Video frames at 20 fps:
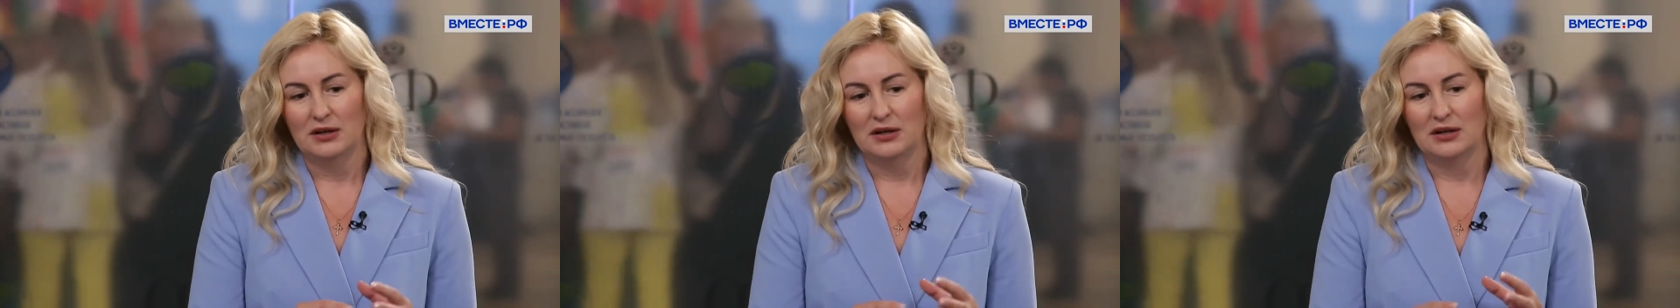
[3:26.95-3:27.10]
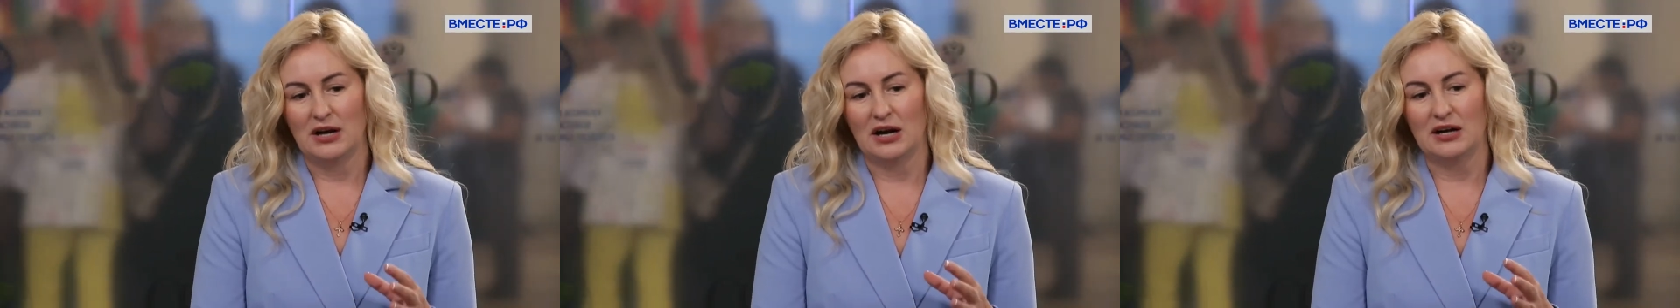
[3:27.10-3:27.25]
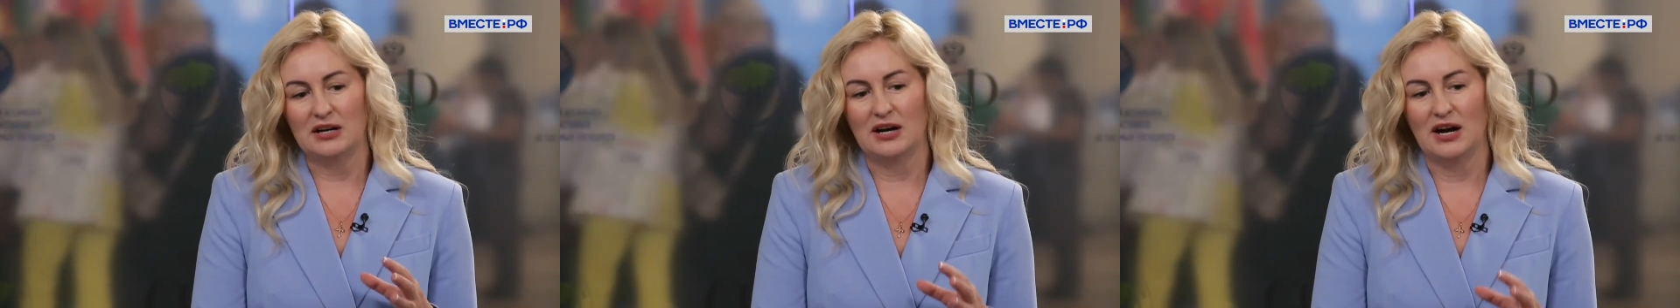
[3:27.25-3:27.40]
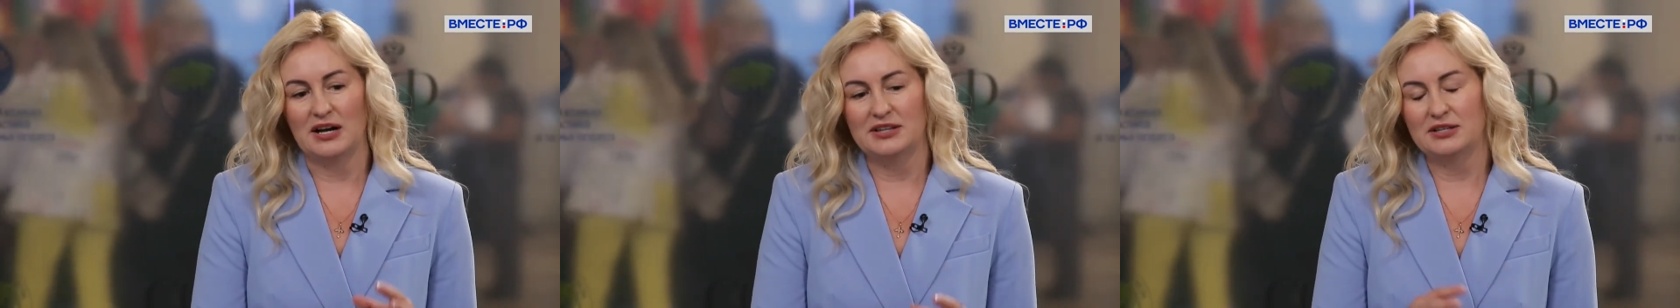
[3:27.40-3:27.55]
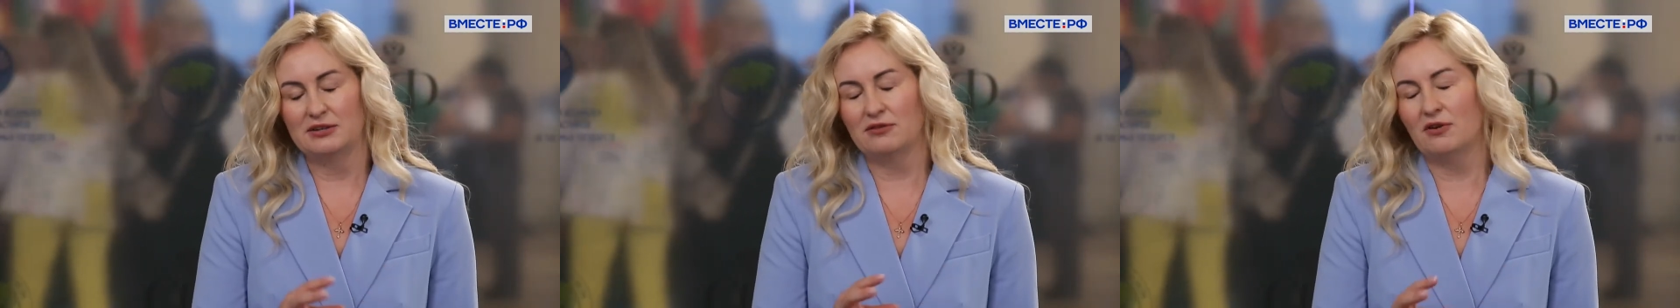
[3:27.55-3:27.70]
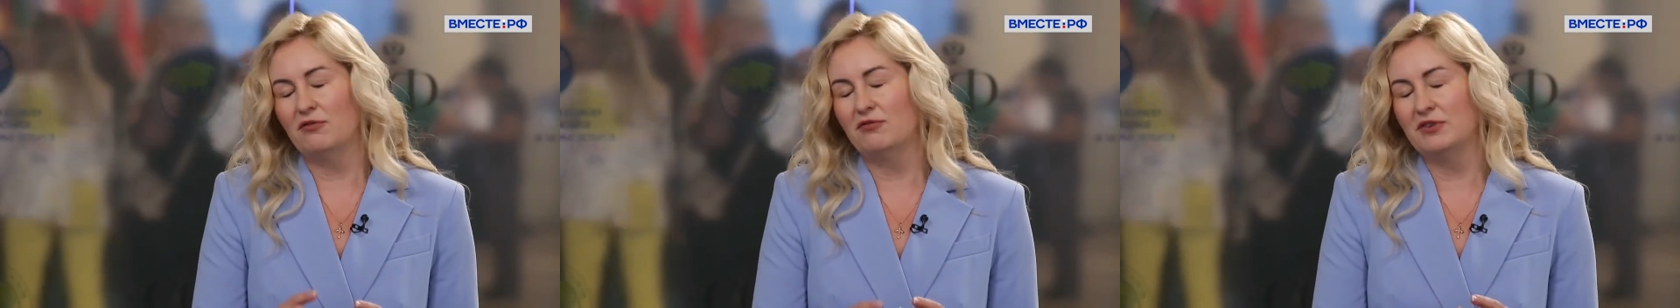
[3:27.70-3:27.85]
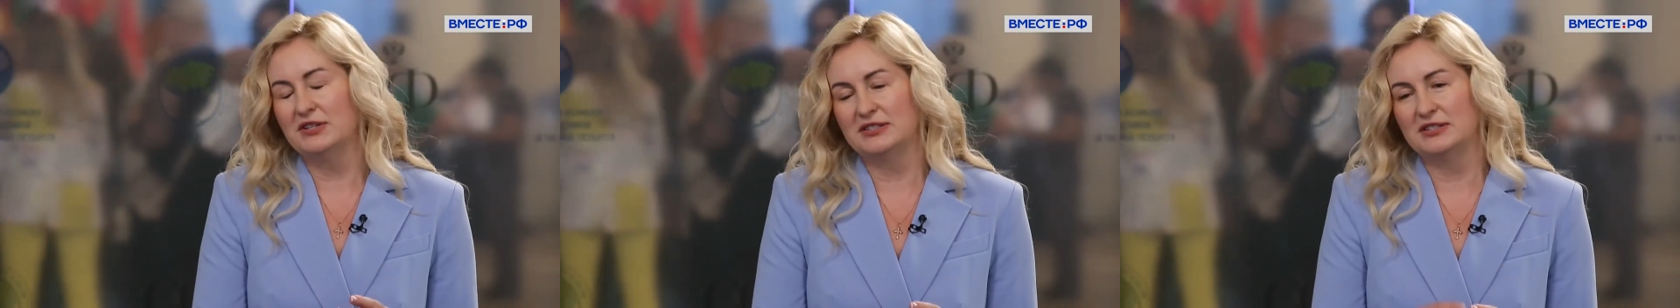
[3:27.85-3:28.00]
как кадрово
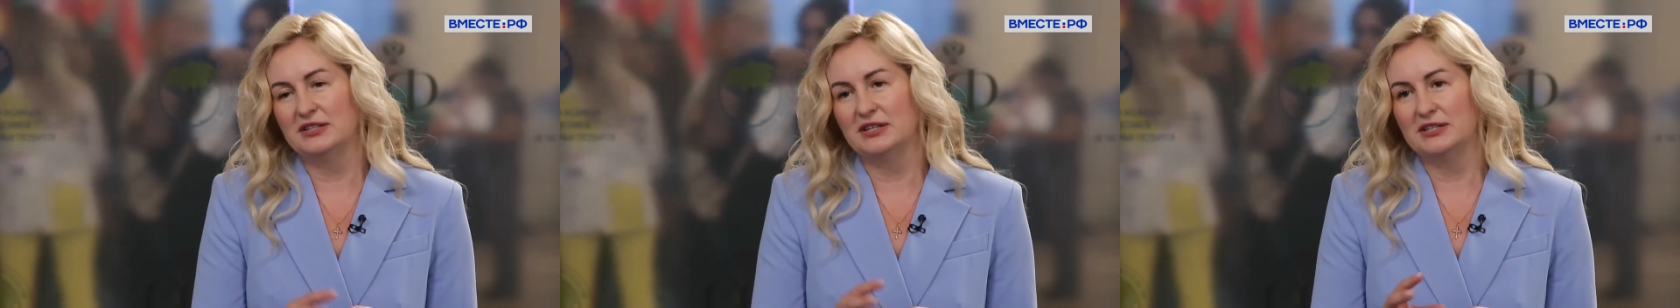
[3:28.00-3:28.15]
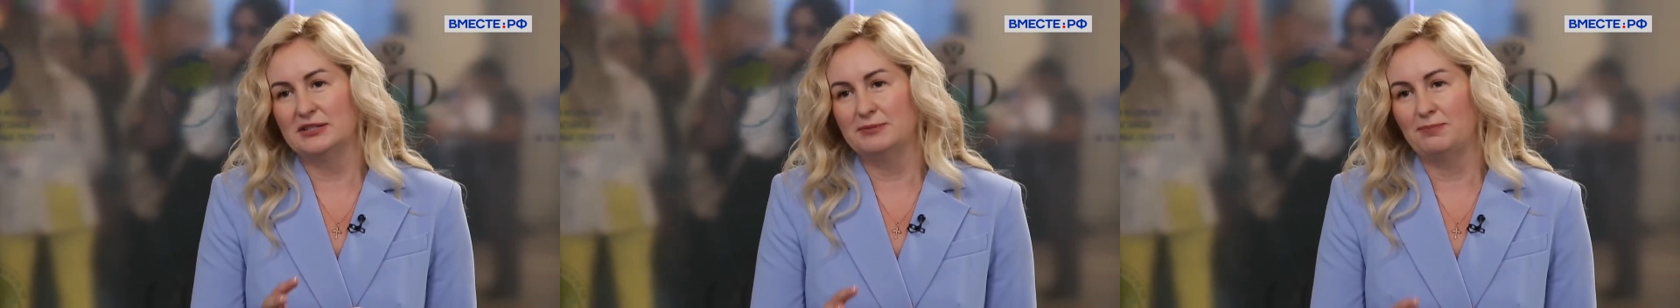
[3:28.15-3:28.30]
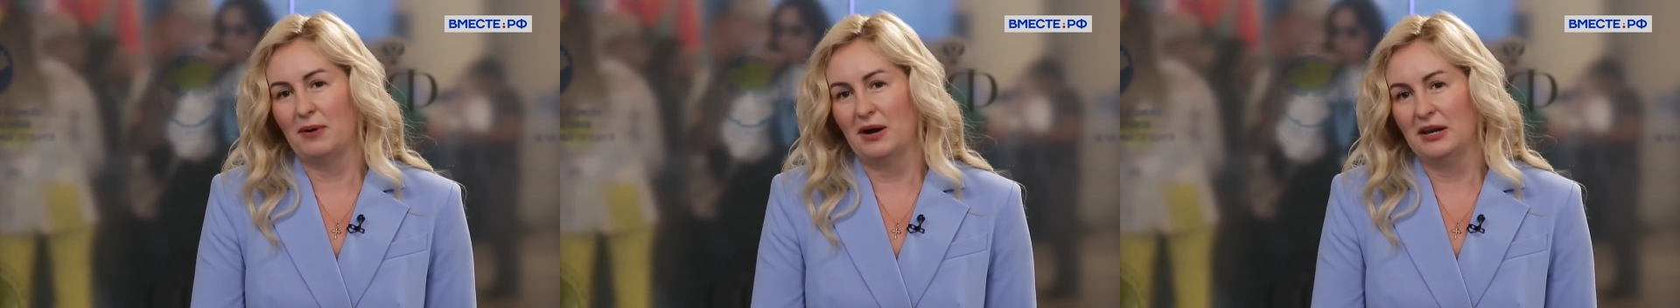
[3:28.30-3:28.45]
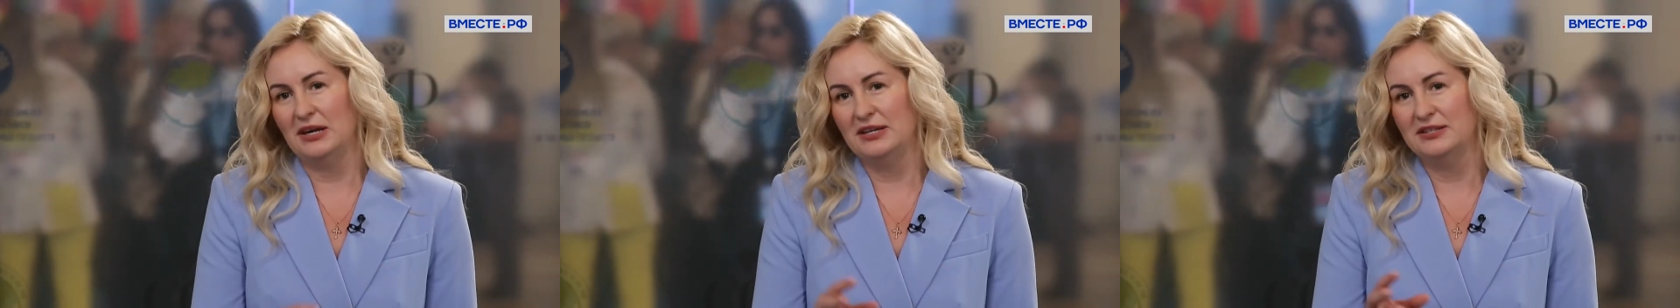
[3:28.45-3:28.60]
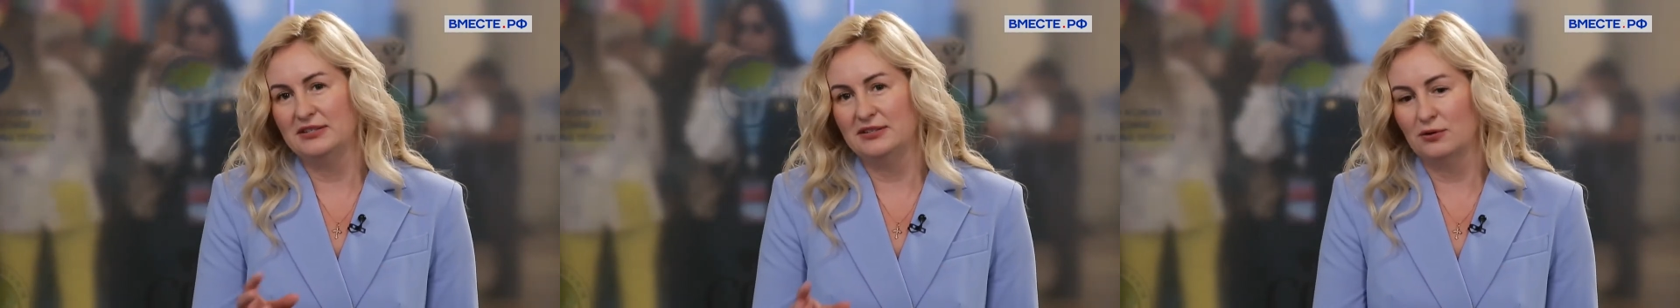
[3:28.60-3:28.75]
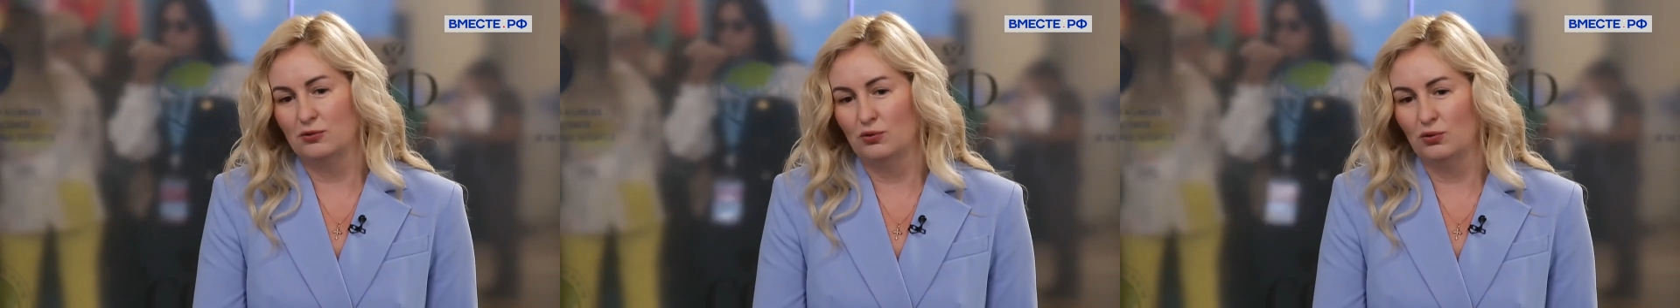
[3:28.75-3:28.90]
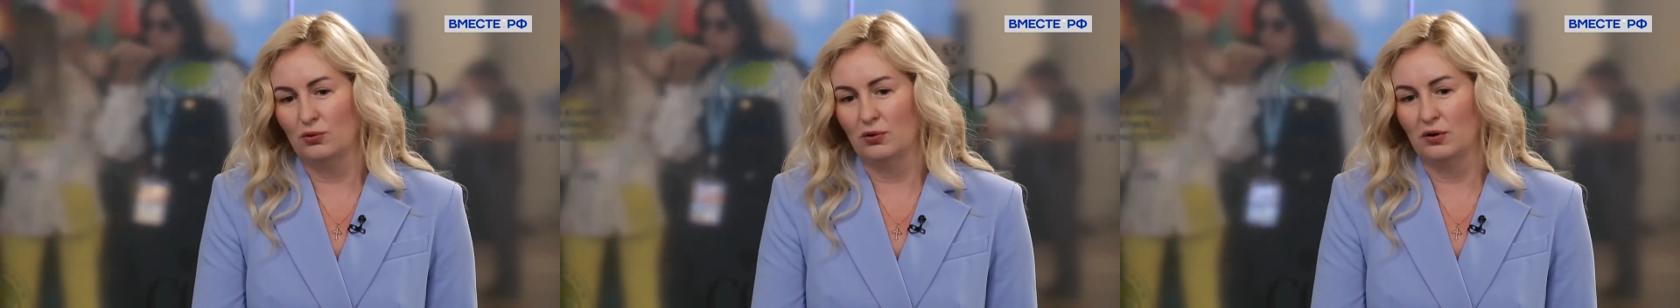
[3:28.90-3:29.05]
выстроить
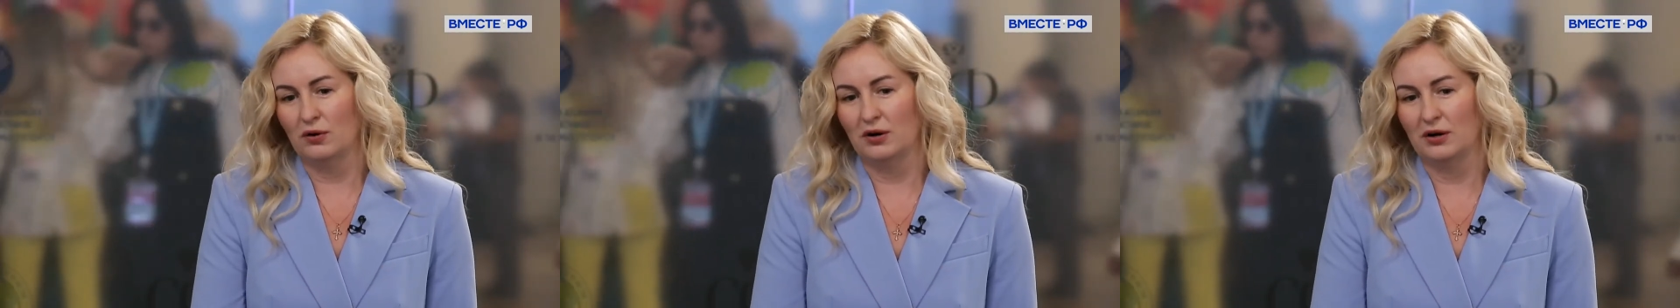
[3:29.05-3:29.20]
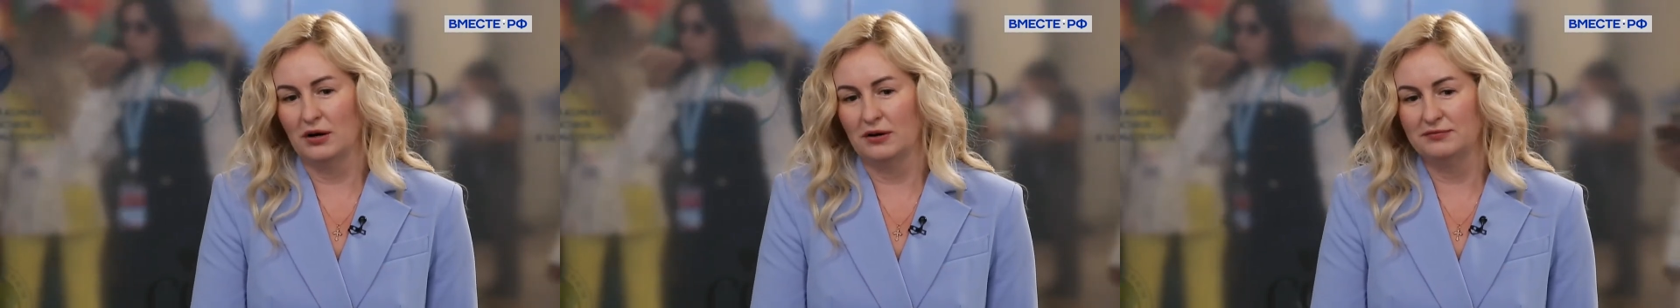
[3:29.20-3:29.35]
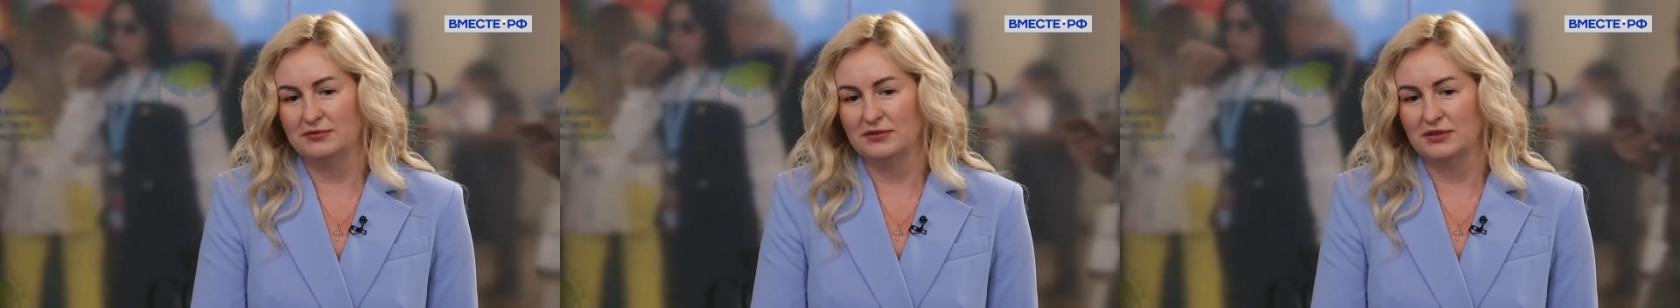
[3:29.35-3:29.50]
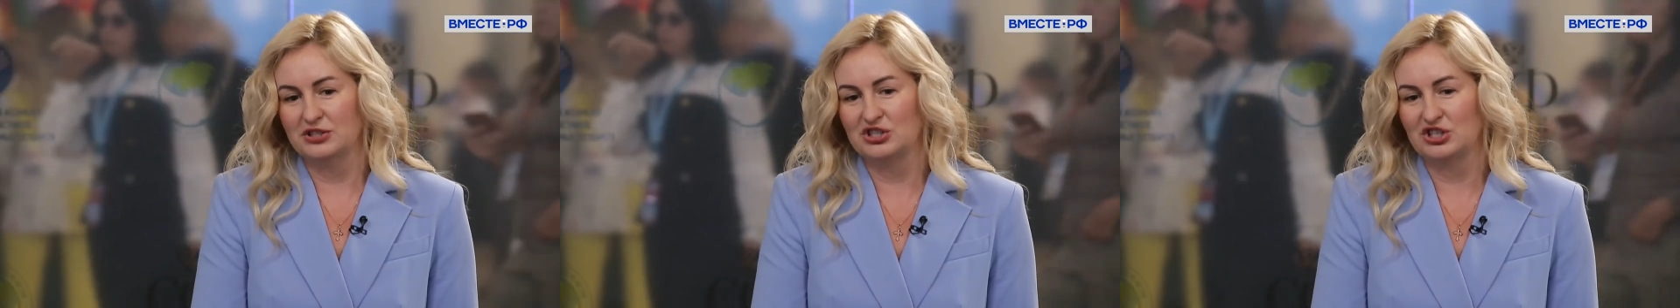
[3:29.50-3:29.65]
политику э,